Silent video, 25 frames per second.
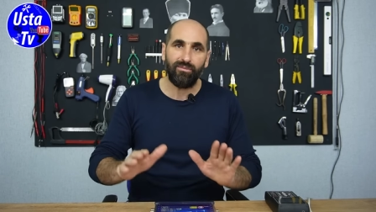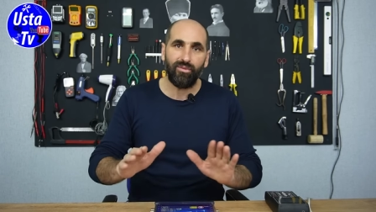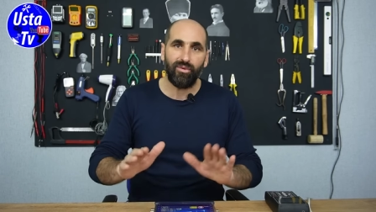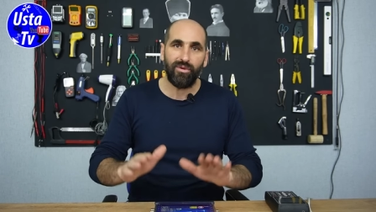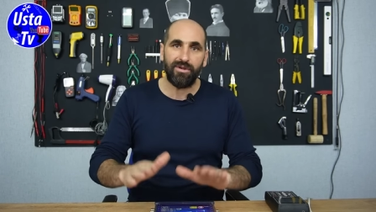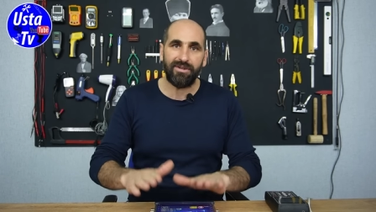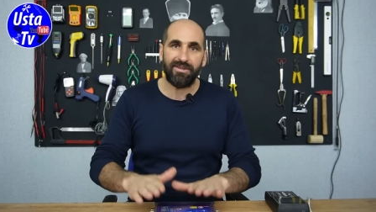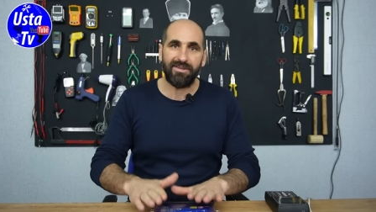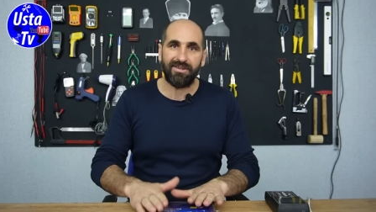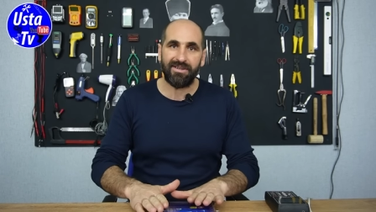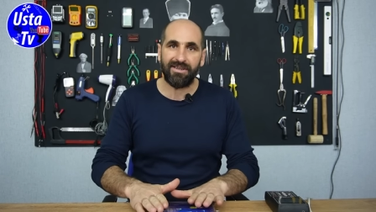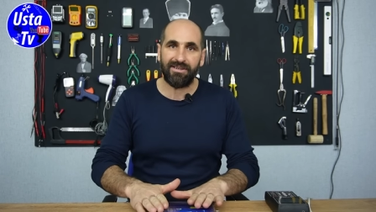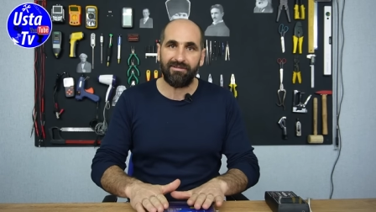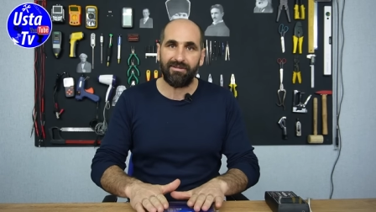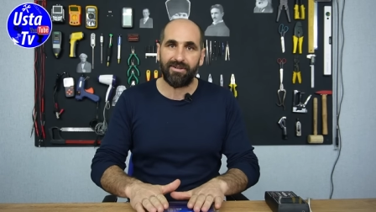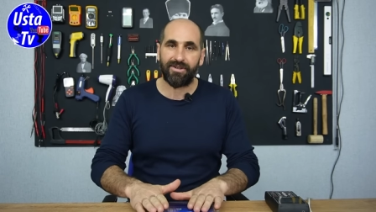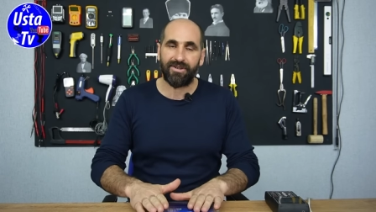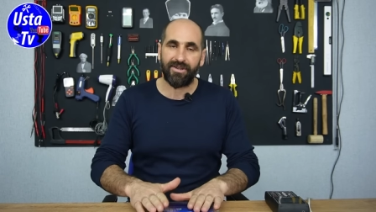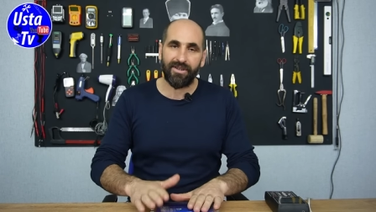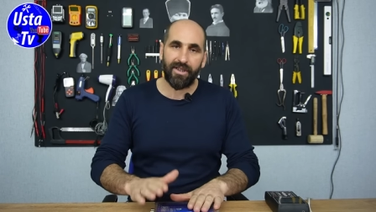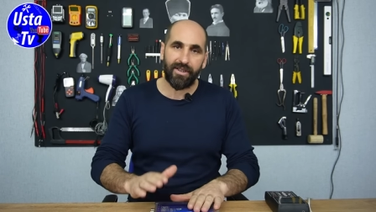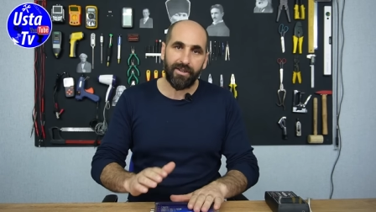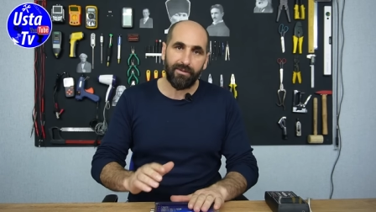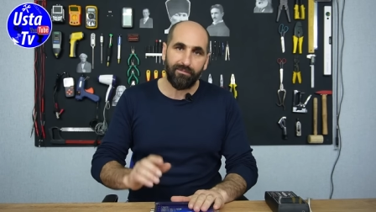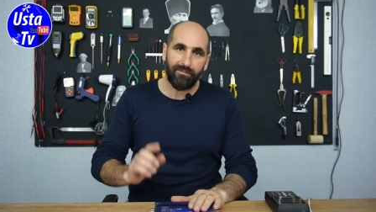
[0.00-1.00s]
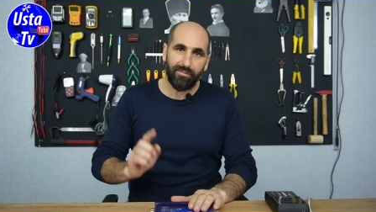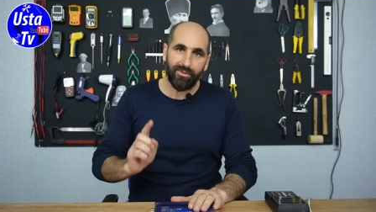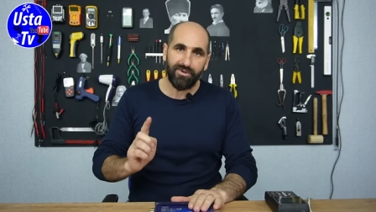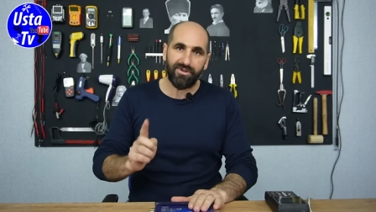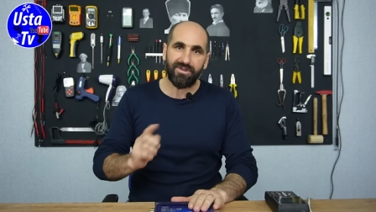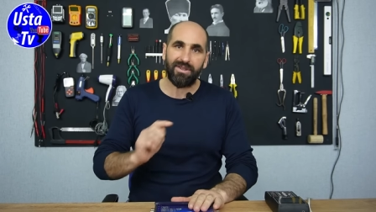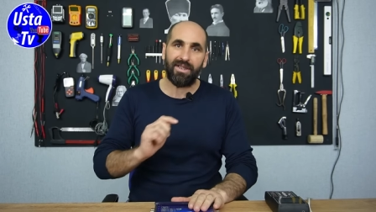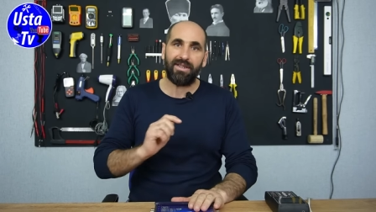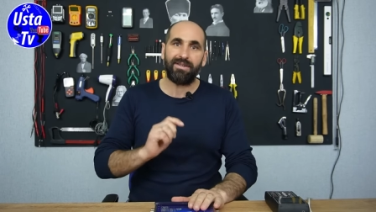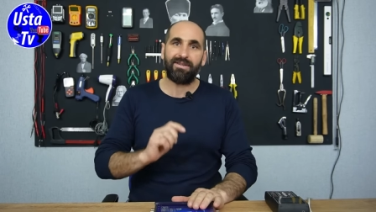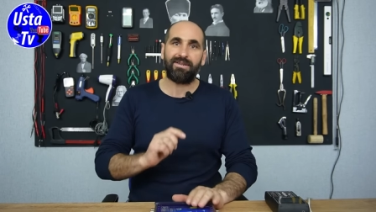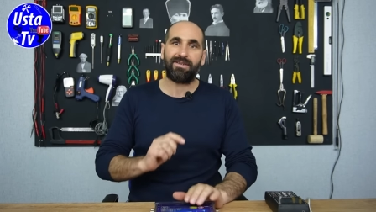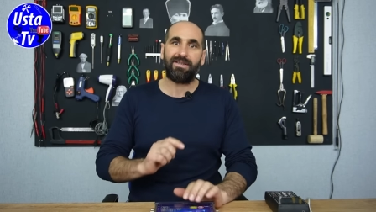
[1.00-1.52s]
multi switch yani bu
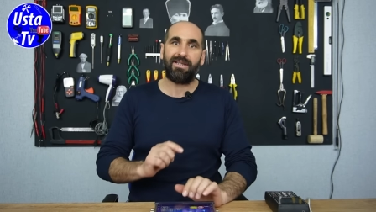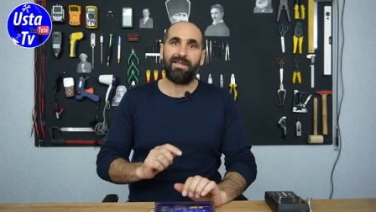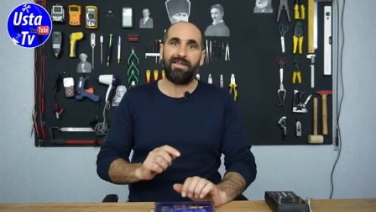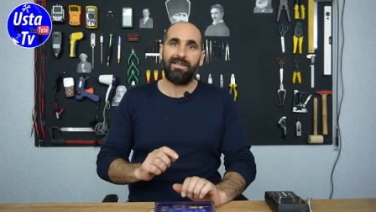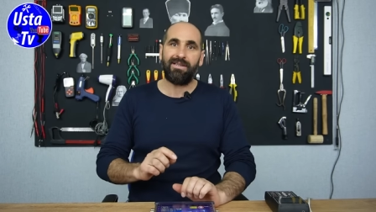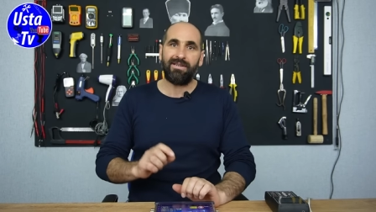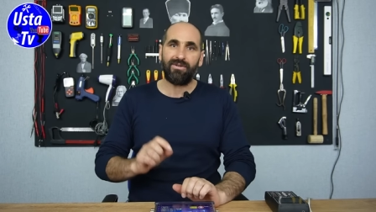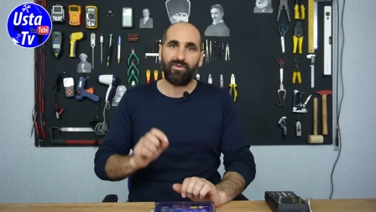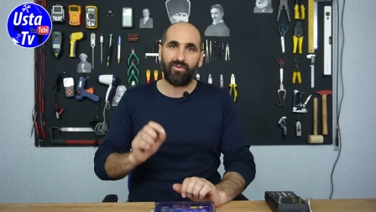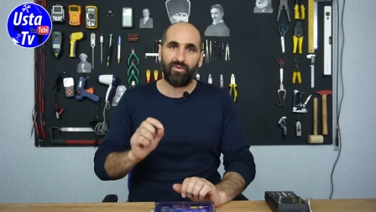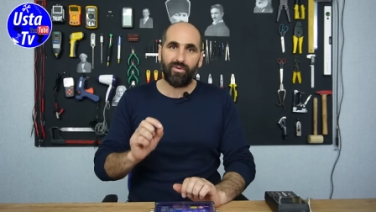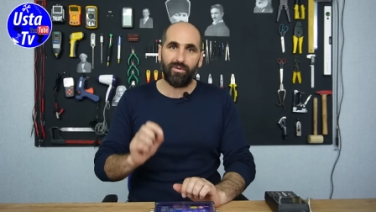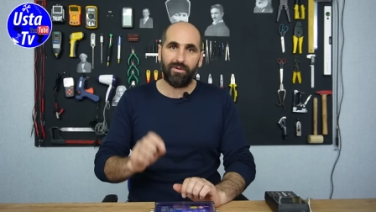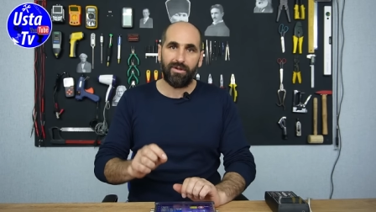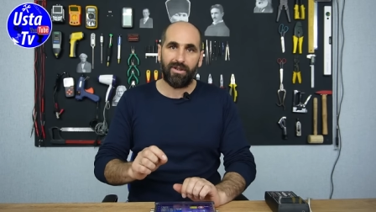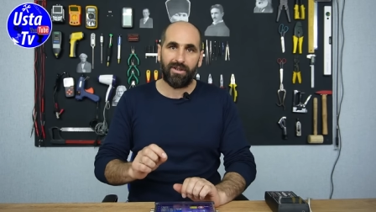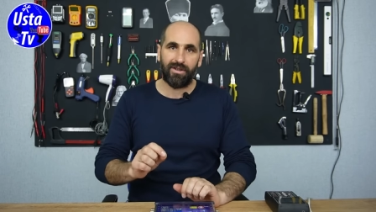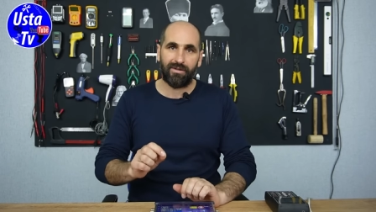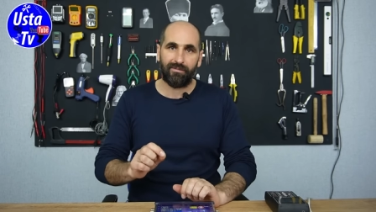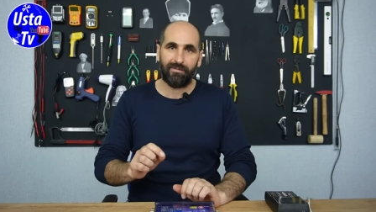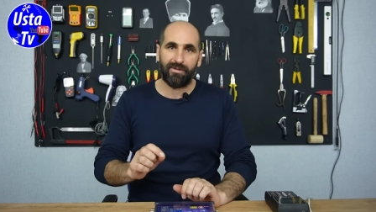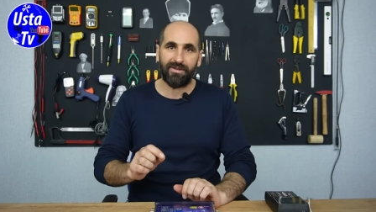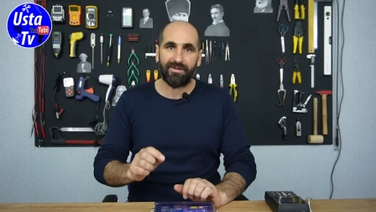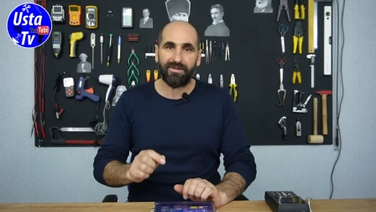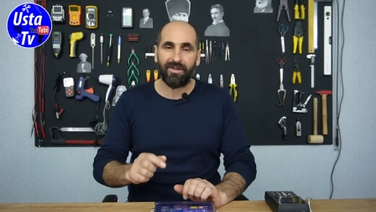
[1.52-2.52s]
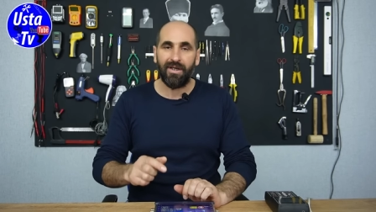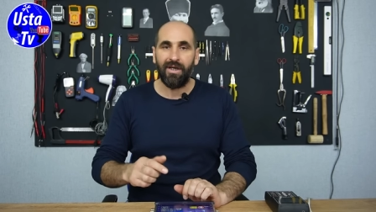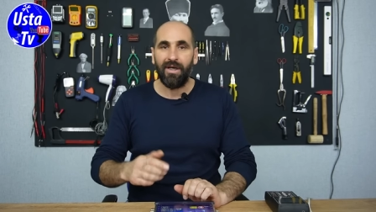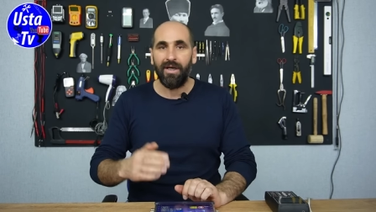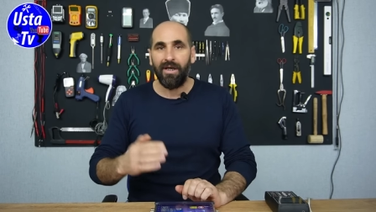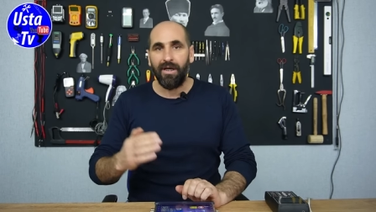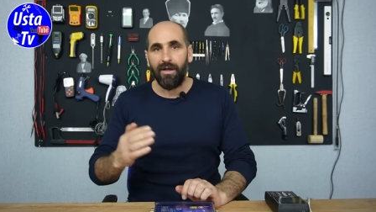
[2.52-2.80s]
santraller kullanılmaz.